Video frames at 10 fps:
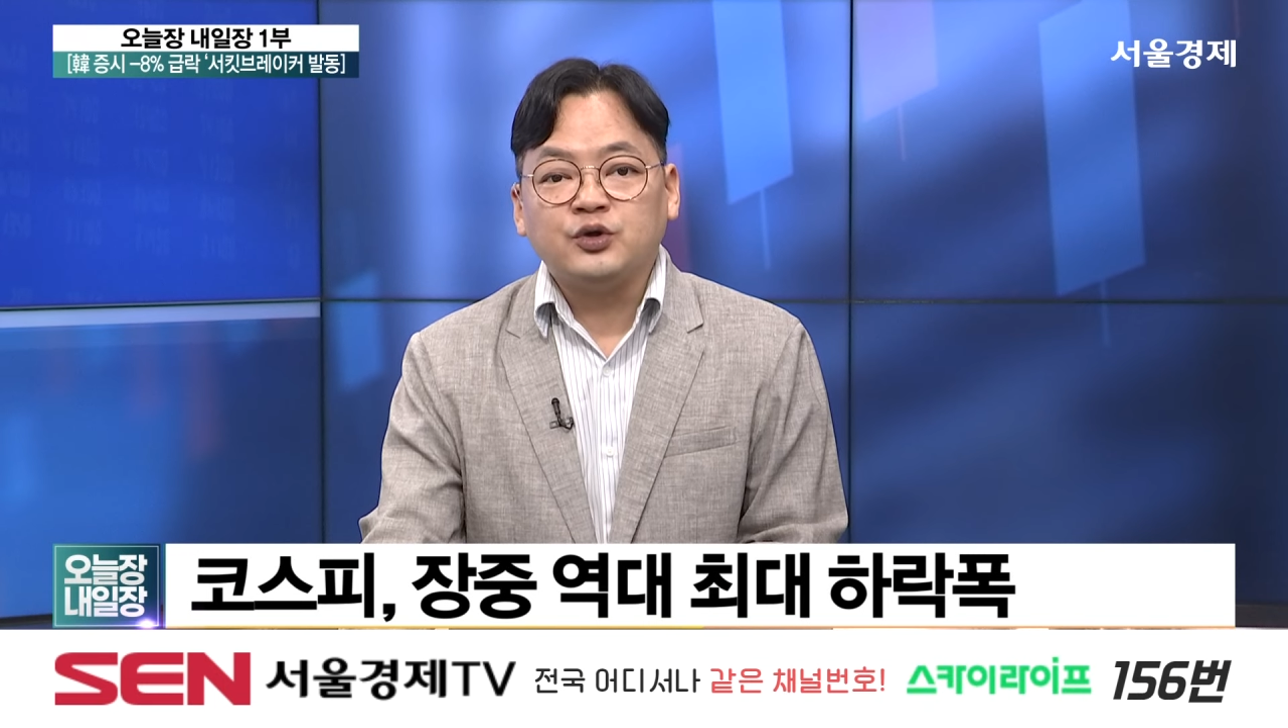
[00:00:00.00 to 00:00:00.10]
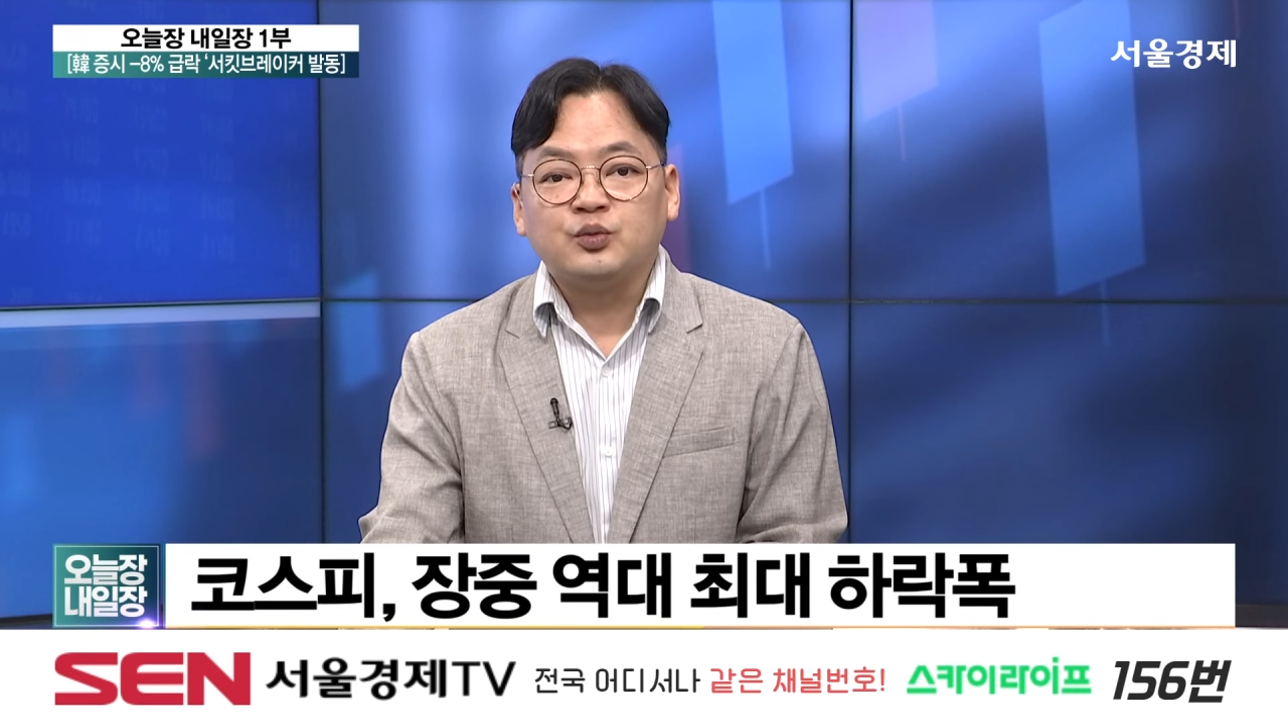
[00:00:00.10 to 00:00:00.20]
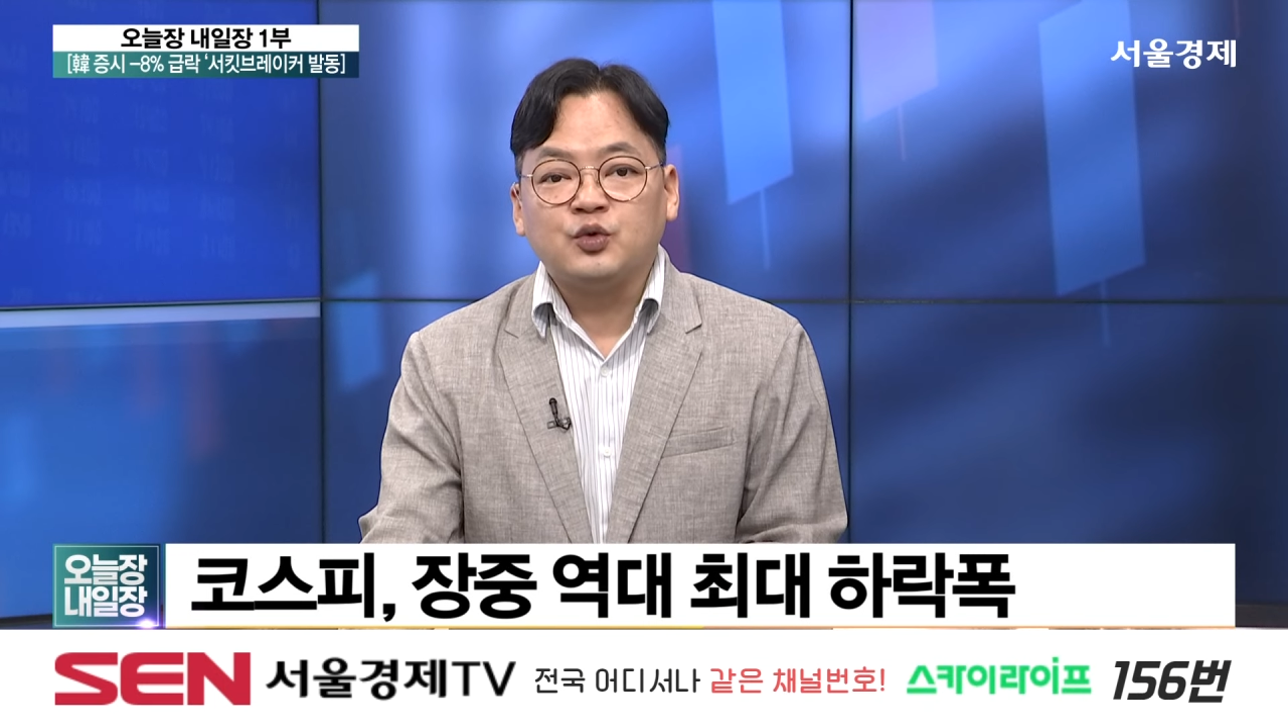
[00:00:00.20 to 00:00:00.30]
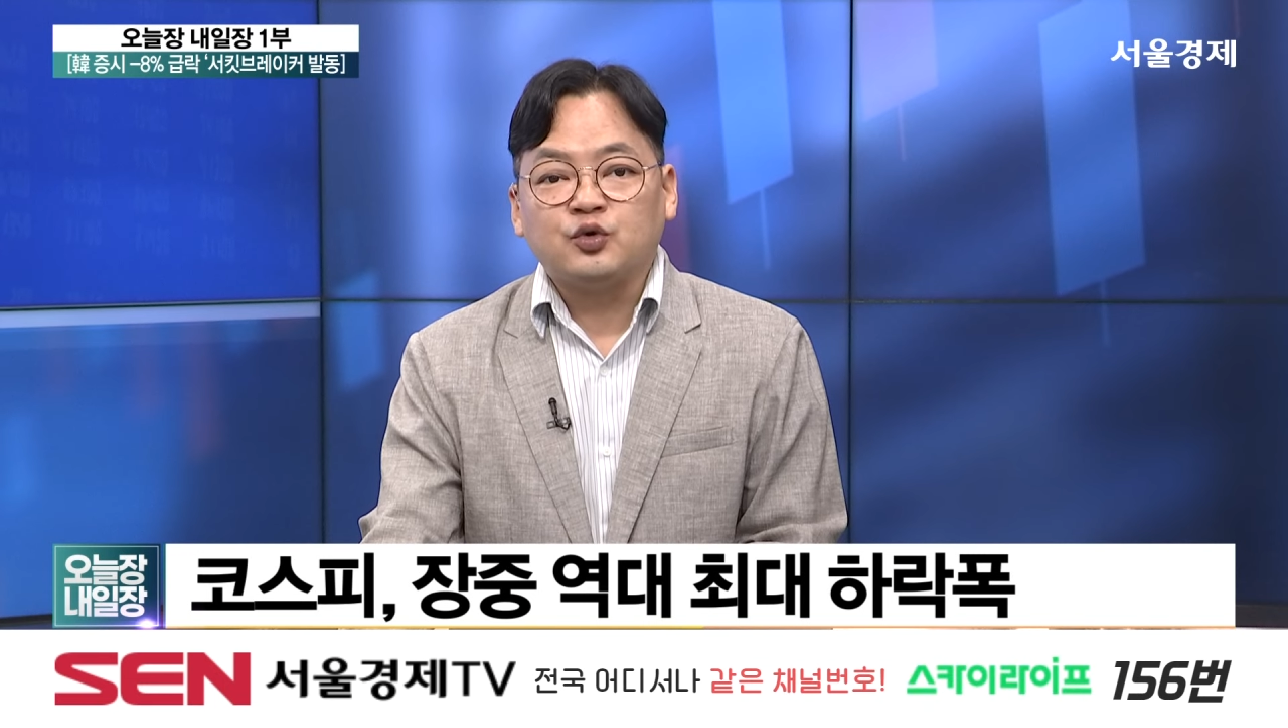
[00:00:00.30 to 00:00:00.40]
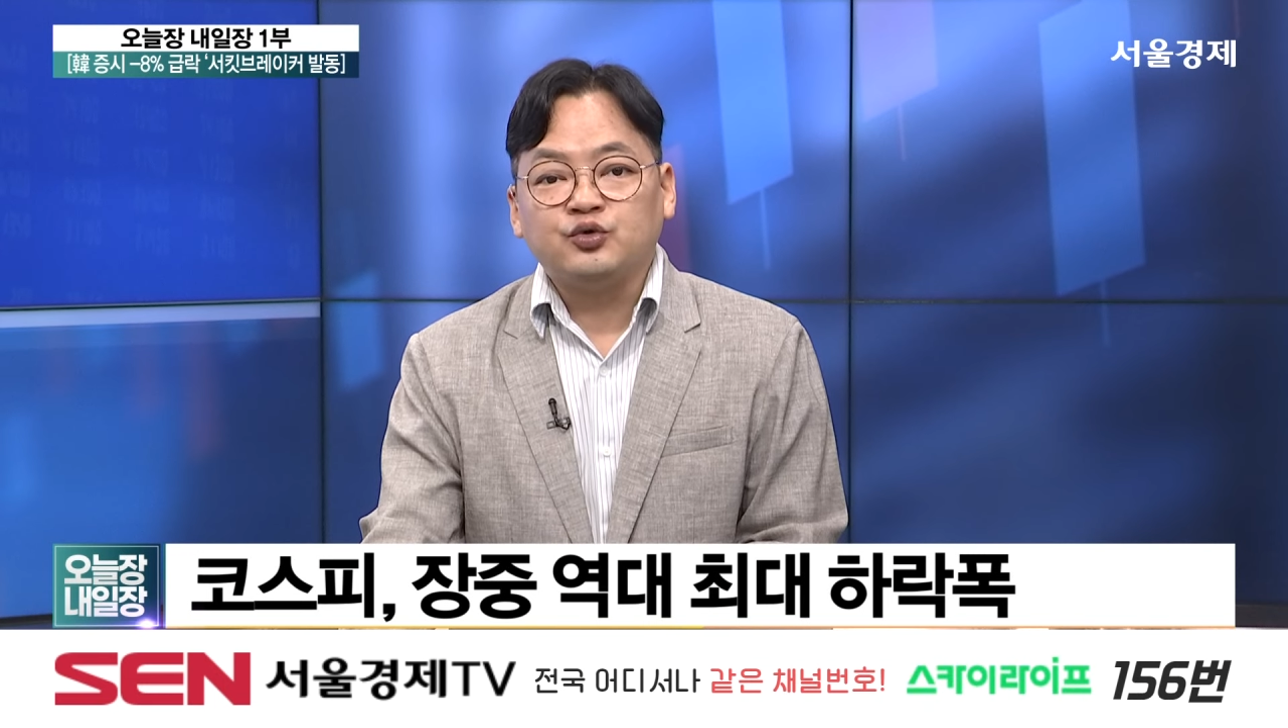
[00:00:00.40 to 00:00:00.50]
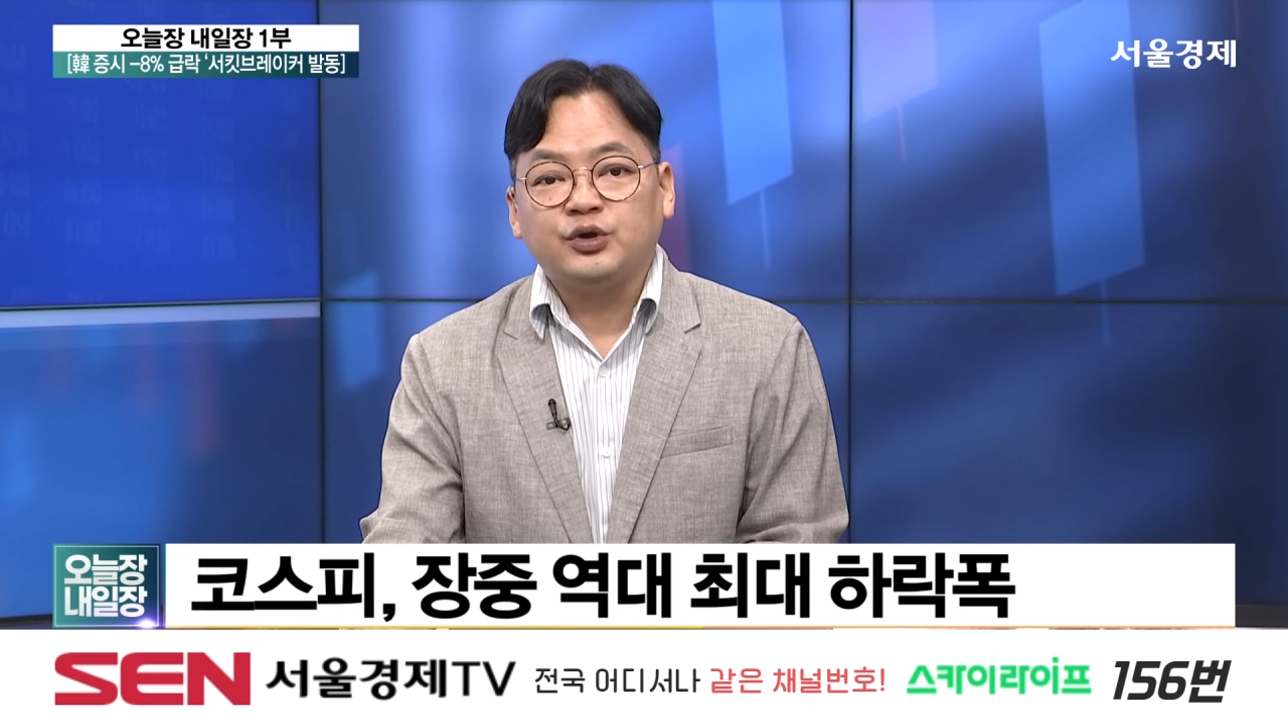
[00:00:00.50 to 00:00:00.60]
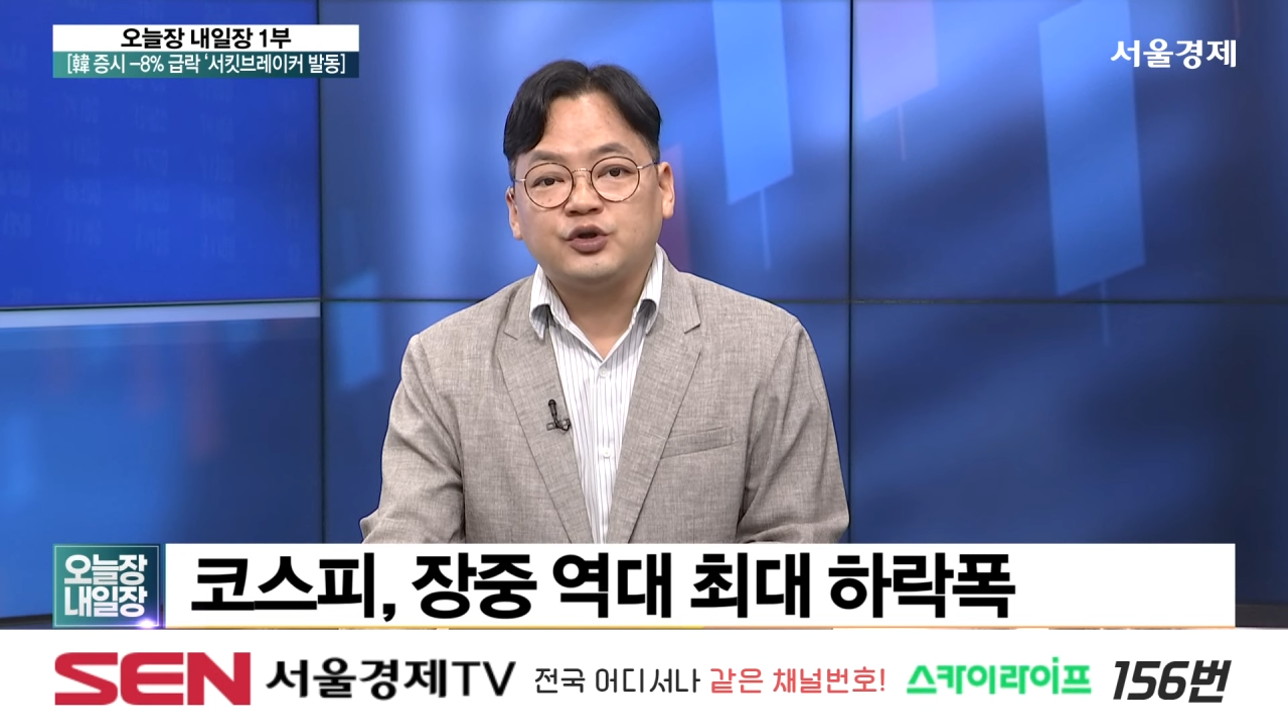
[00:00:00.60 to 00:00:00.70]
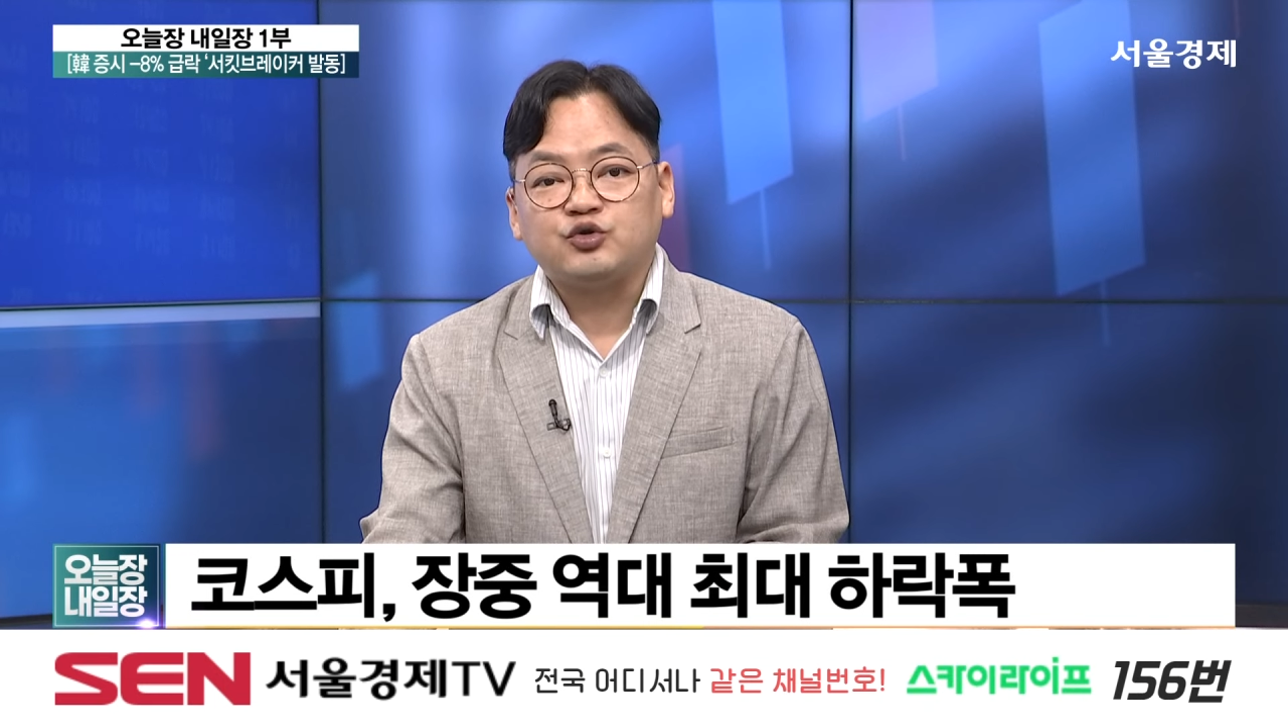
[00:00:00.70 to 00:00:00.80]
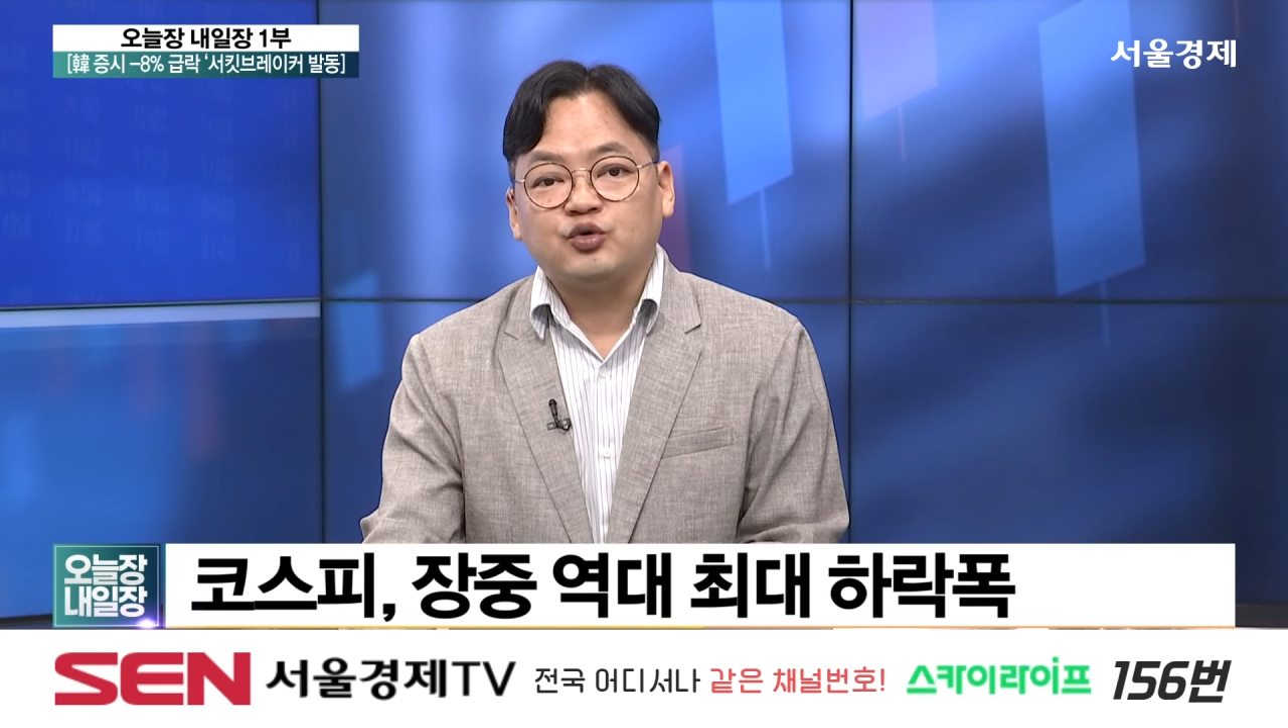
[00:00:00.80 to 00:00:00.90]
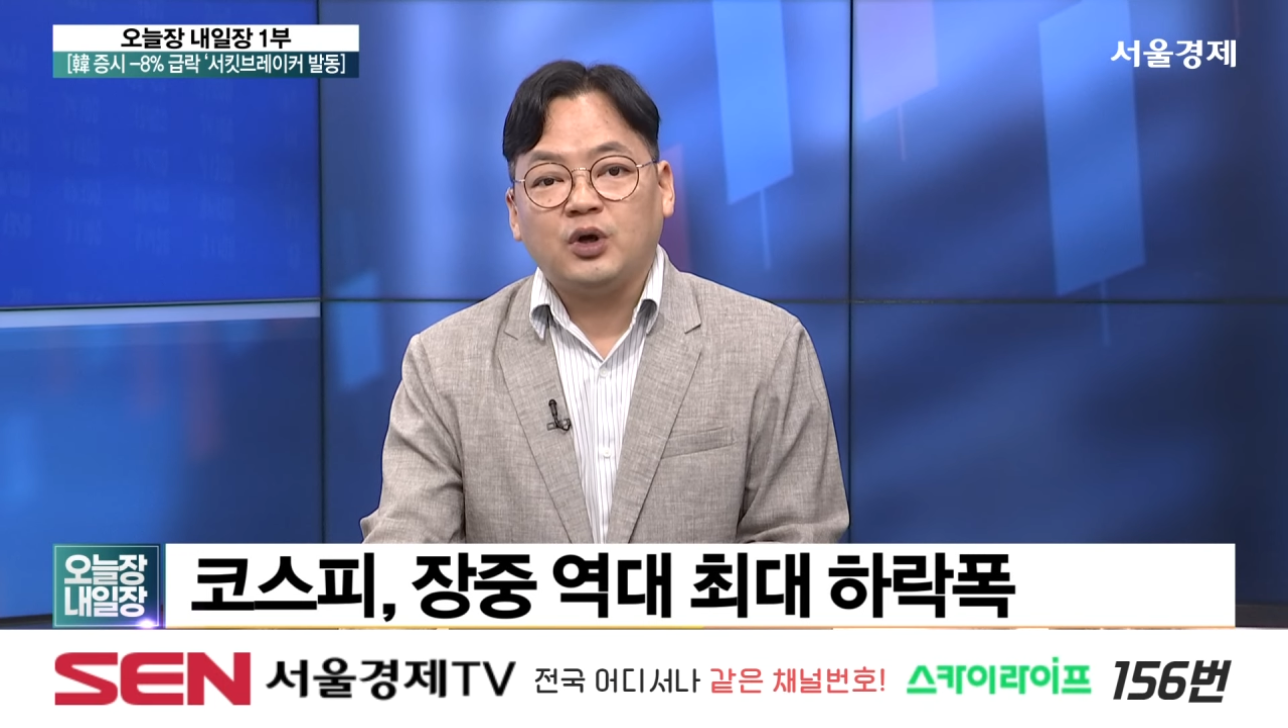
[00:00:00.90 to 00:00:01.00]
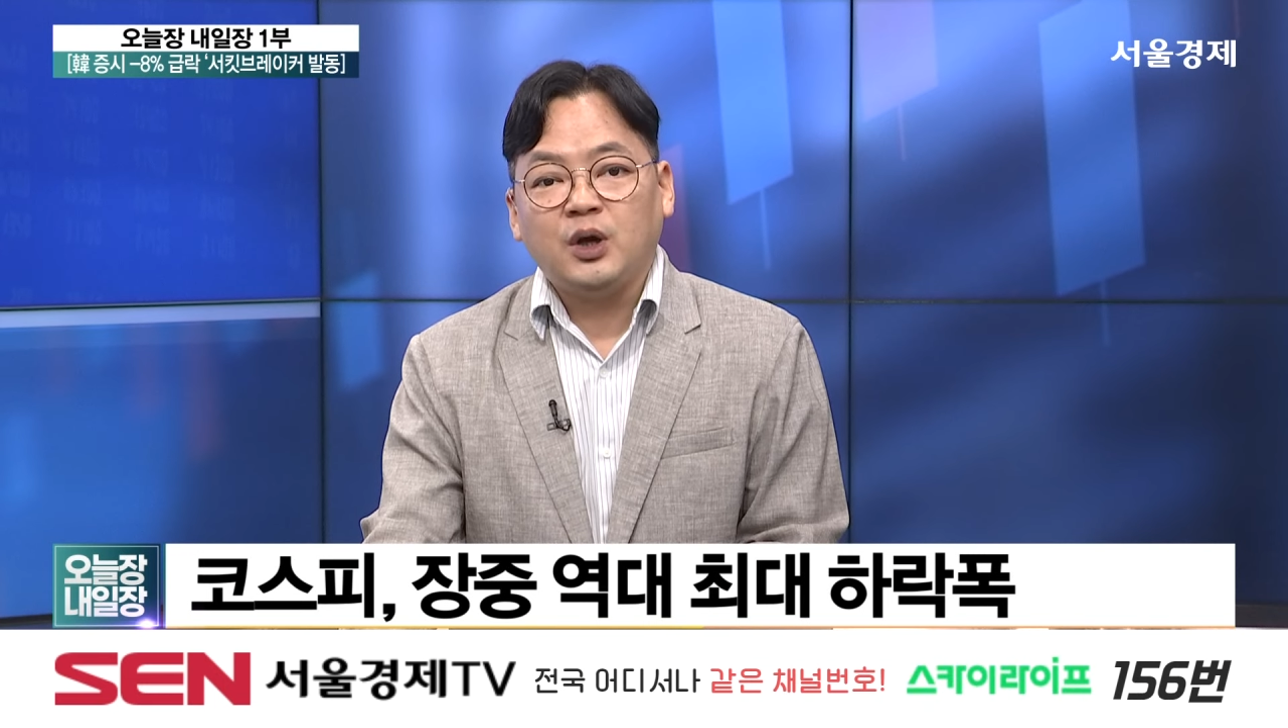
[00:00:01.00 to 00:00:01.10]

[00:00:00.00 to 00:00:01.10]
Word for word: 종목군들의 주가